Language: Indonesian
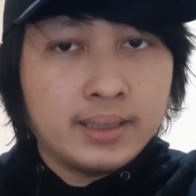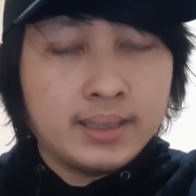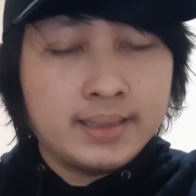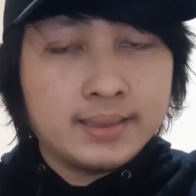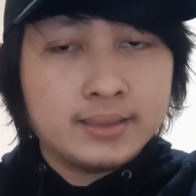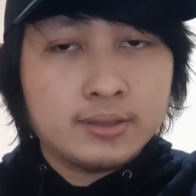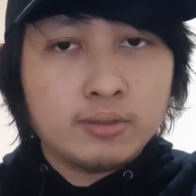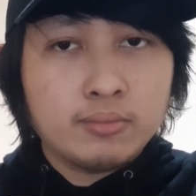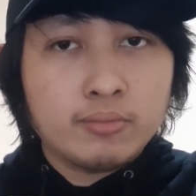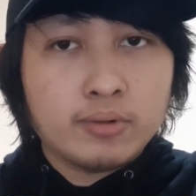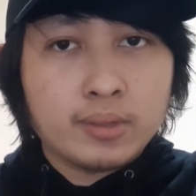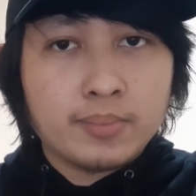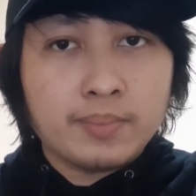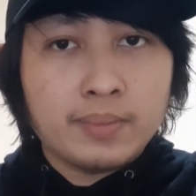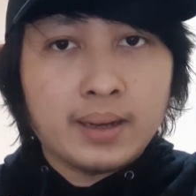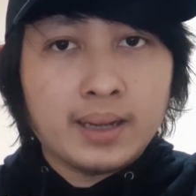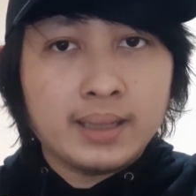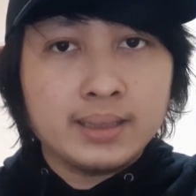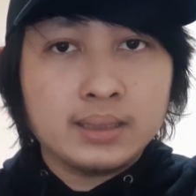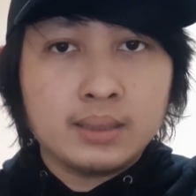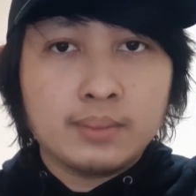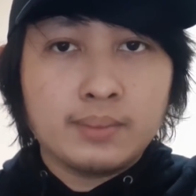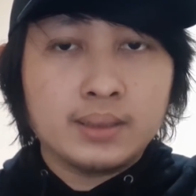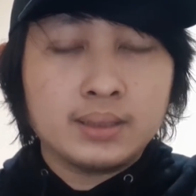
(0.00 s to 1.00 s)
itu
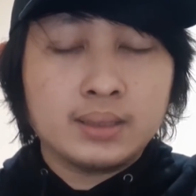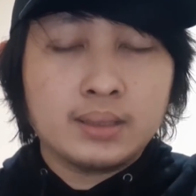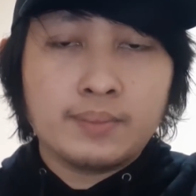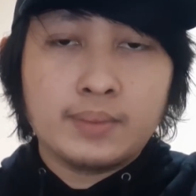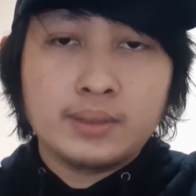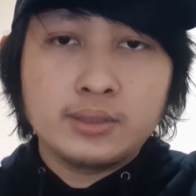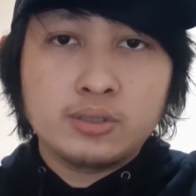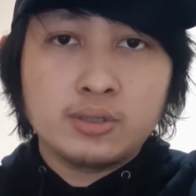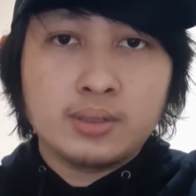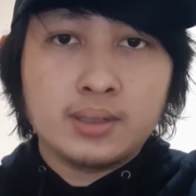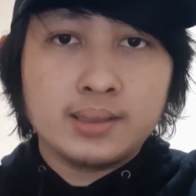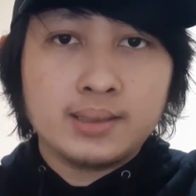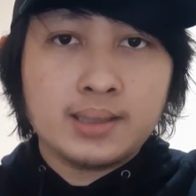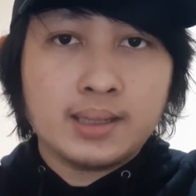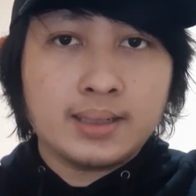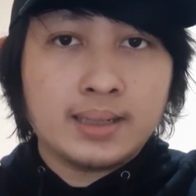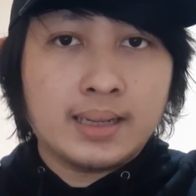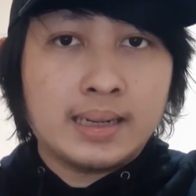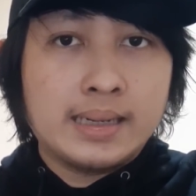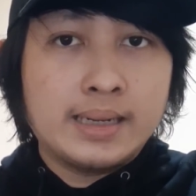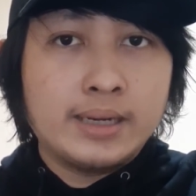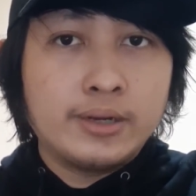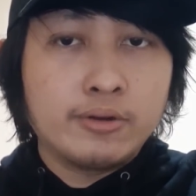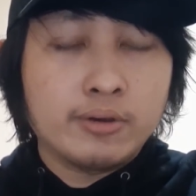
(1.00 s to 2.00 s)
merupakan teman-teman Jonathan
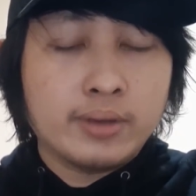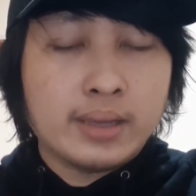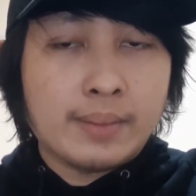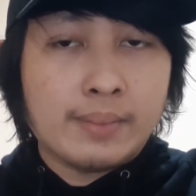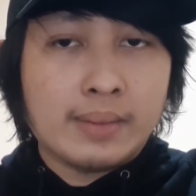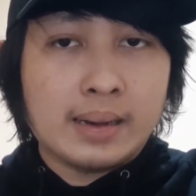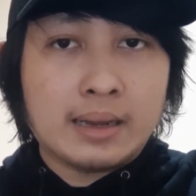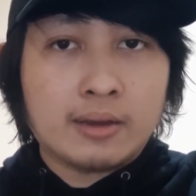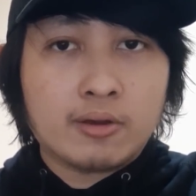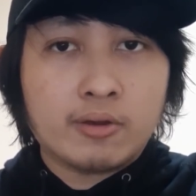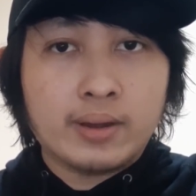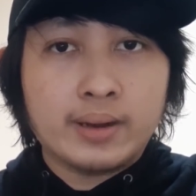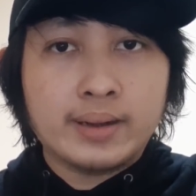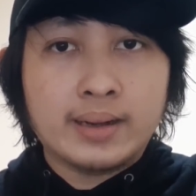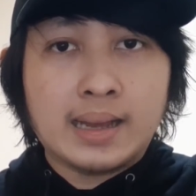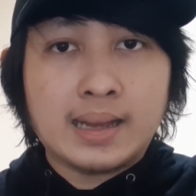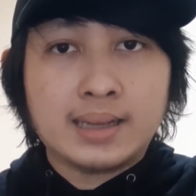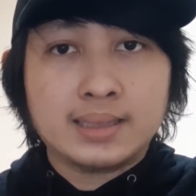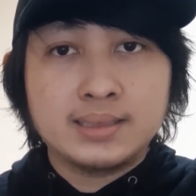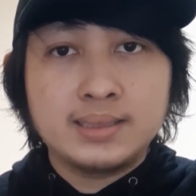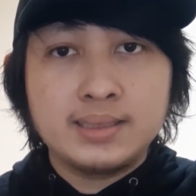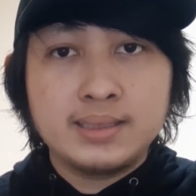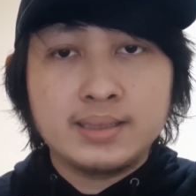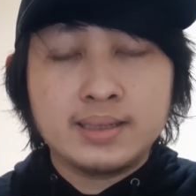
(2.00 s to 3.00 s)
Galindo yang melakukan
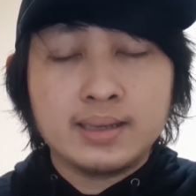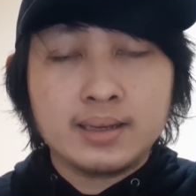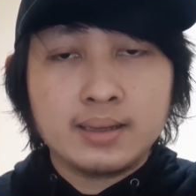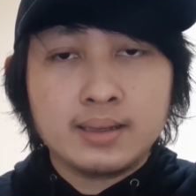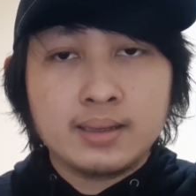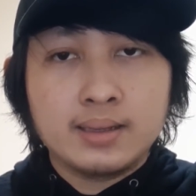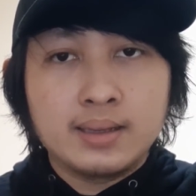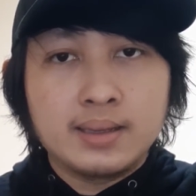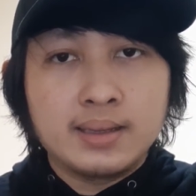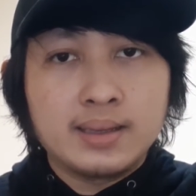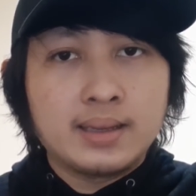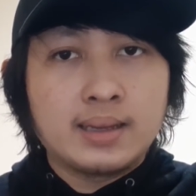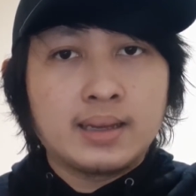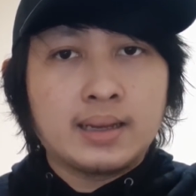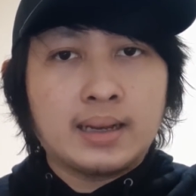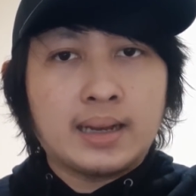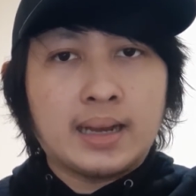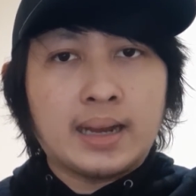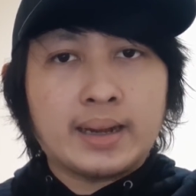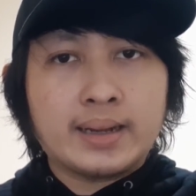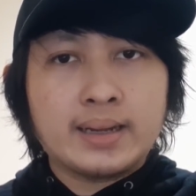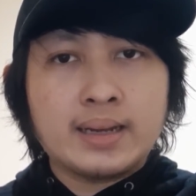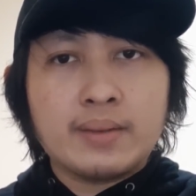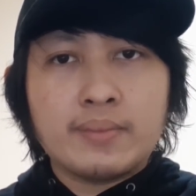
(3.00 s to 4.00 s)
aksinya
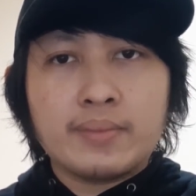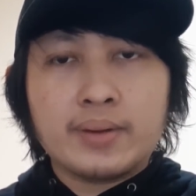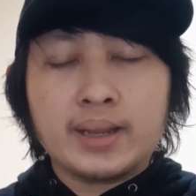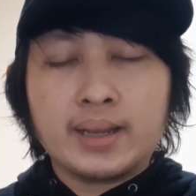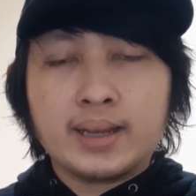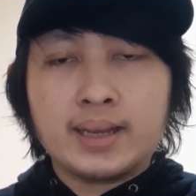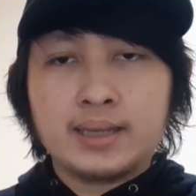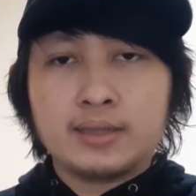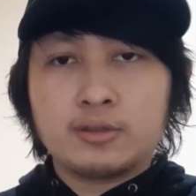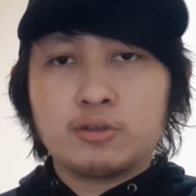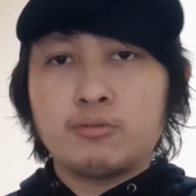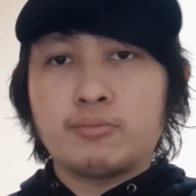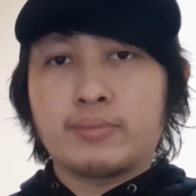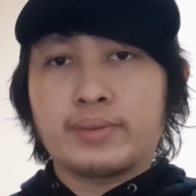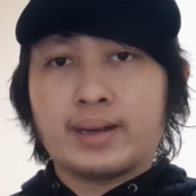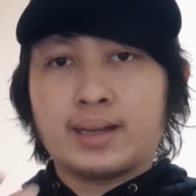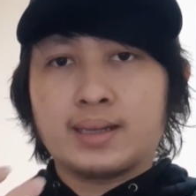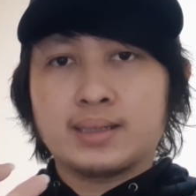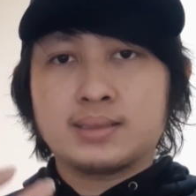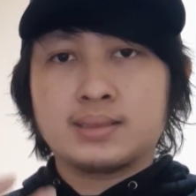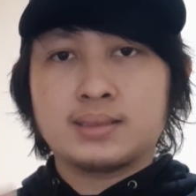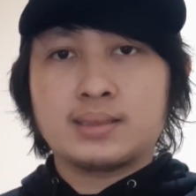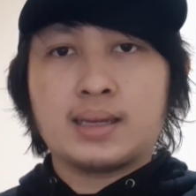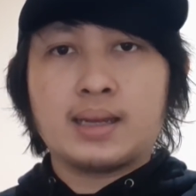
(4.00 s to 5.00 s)
karena mereka itu
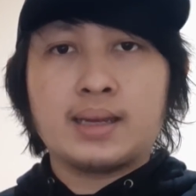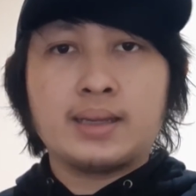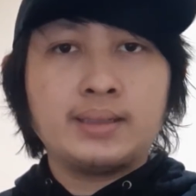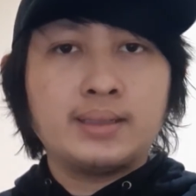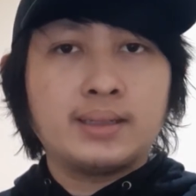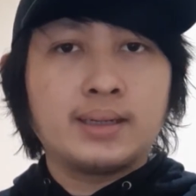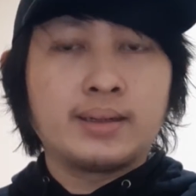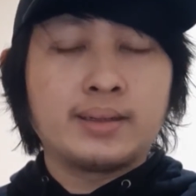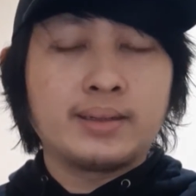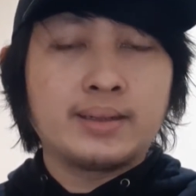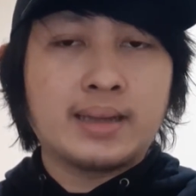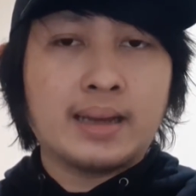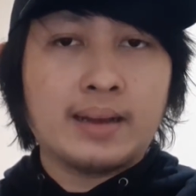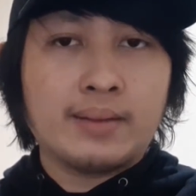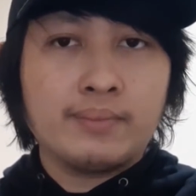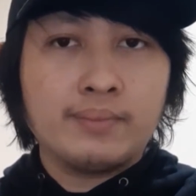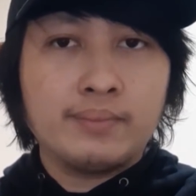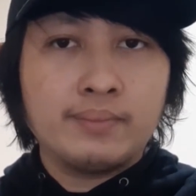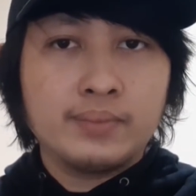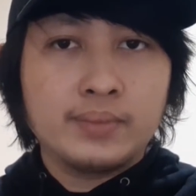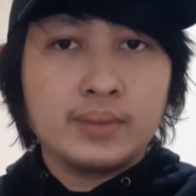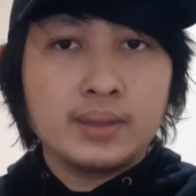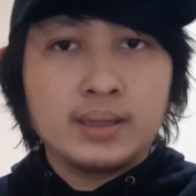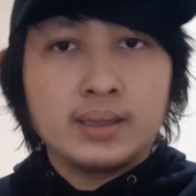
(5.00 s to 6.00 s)
merasa
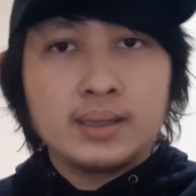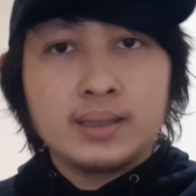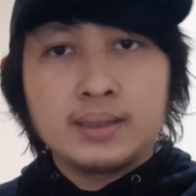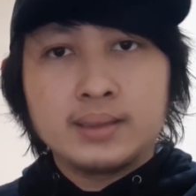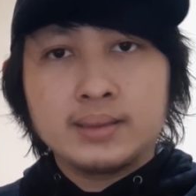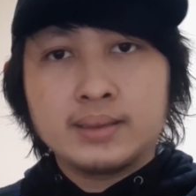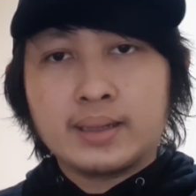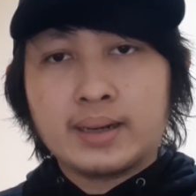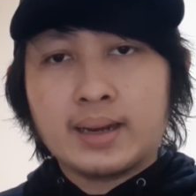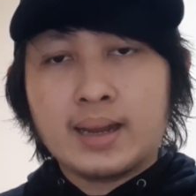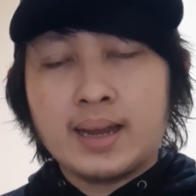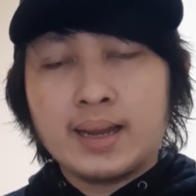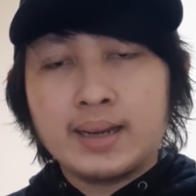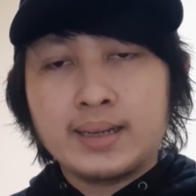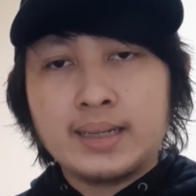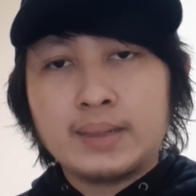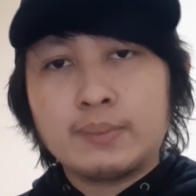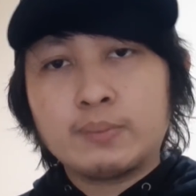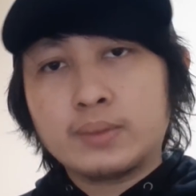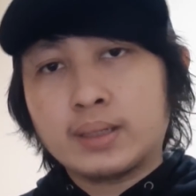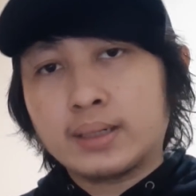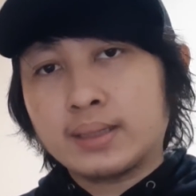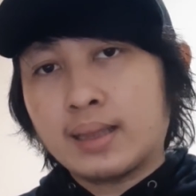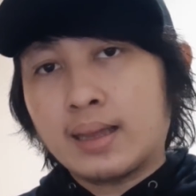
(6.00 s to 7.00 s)
dendam
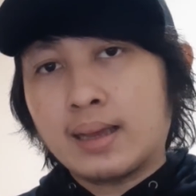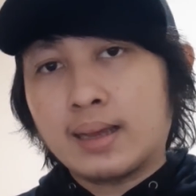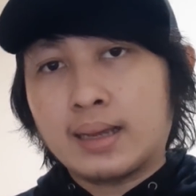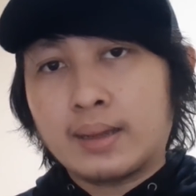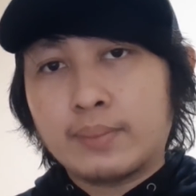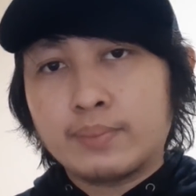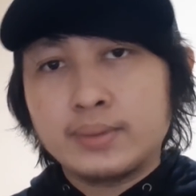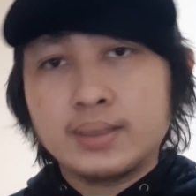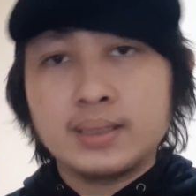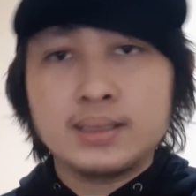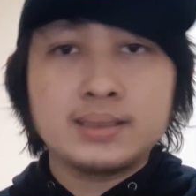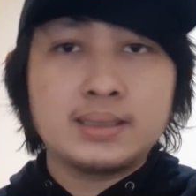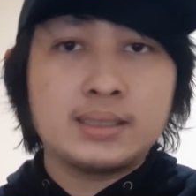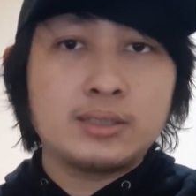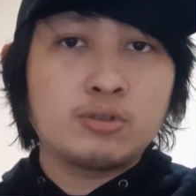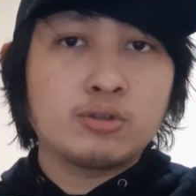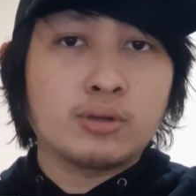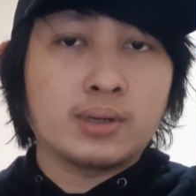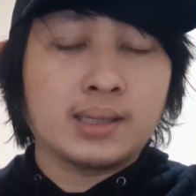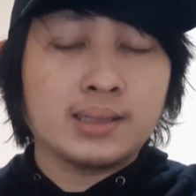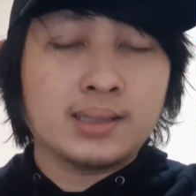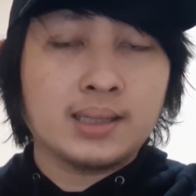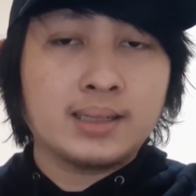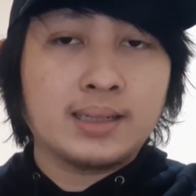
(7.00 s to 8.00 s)
terhadap tertangkapnya si
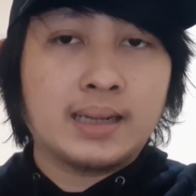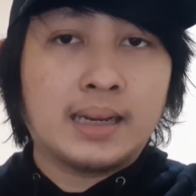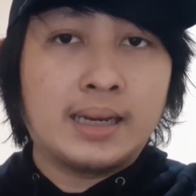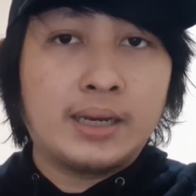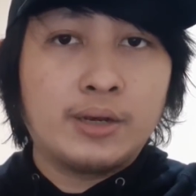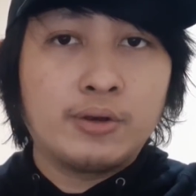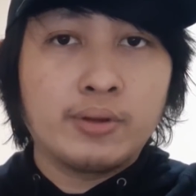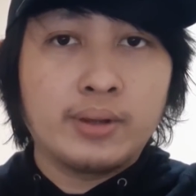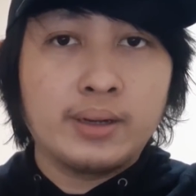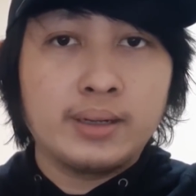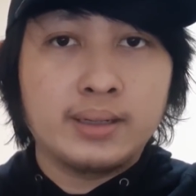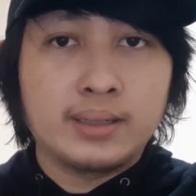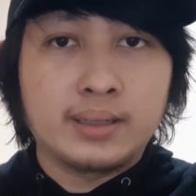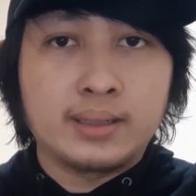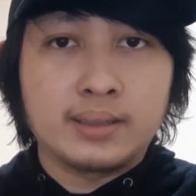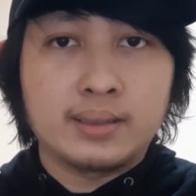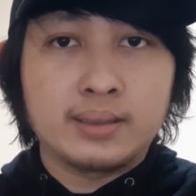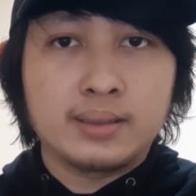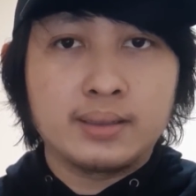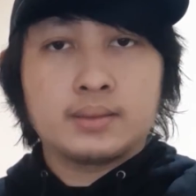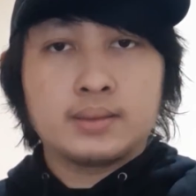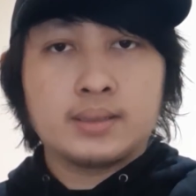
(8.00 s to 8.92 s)
Jonathan Galindo ini.